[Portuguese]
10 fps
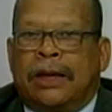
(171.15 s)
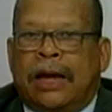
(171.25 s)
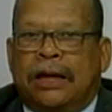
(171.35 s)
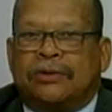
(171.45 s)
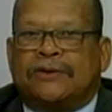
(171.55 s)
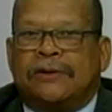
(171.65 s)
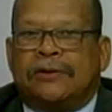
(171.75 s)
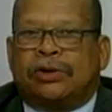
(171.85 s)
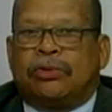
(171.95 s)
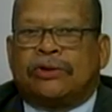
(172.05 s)
ele não
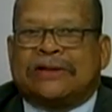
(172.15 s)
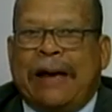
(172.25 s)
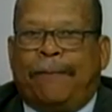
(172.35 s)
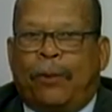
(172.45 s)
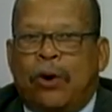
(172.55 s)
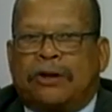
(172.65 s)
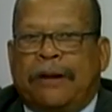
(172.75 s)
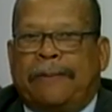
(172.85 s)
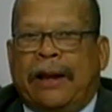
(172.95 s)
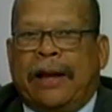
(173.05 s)
sentiu o sabor da
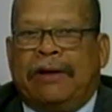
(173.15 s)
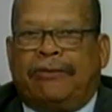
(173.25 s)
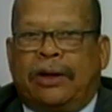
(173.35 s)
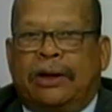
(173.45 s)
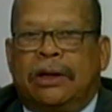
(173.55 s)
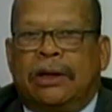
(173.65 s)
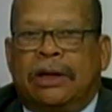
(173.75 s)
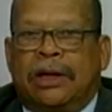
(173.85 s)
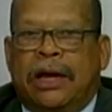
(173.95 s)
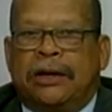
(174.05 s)
palavra,
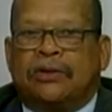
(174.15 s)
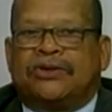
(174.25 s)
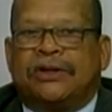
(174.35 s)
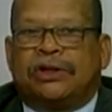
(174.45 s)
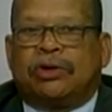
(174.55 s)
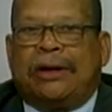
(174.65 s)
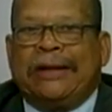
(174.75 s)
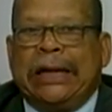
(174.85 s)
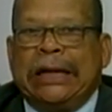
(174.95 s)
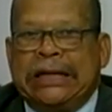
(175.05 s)
ele não sentiu a
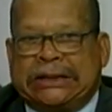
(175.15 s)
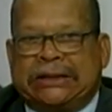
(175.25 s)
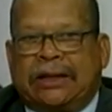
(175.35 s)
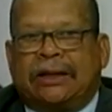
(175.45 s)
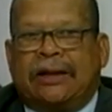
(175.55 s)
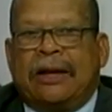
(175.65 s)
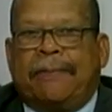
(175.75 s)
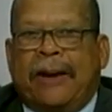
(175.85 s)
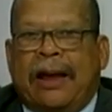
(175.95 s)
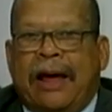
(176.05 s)
delícia que tem na
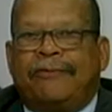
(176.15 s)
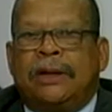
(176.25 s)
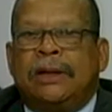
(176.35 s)
palavra,